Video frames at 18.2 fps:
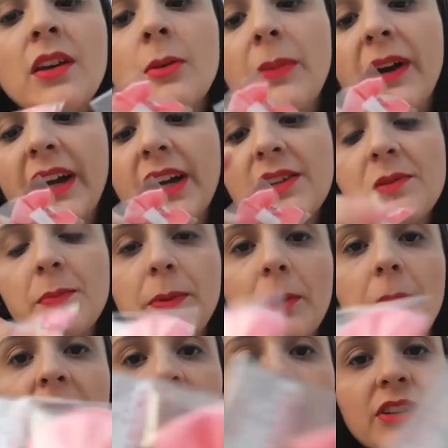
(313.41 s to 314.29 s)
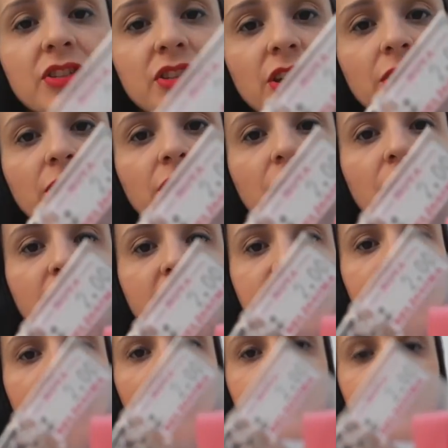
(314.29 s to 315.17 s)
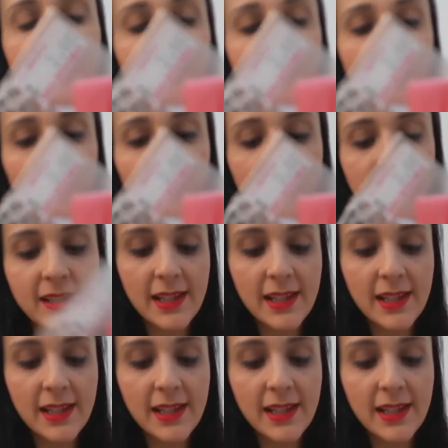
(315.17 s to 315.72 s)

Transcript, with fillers: Paguei super baratinho, dois reais aqui na minha